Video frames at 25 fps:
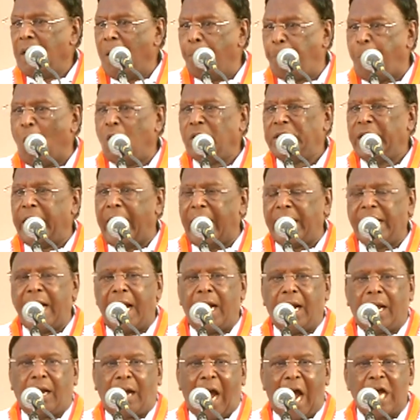இப்பொழுது என்ன
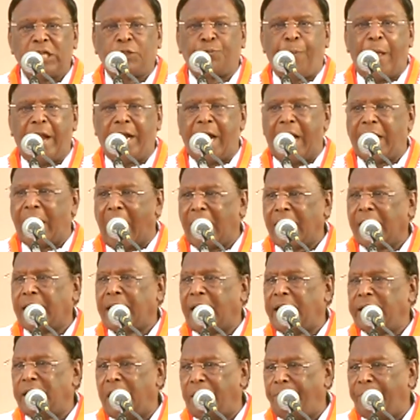காஷ்மீரில்
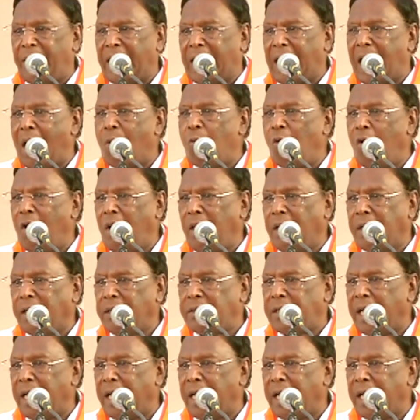நடக்கிறது என்பதெல்லாம் உங்களுக்கு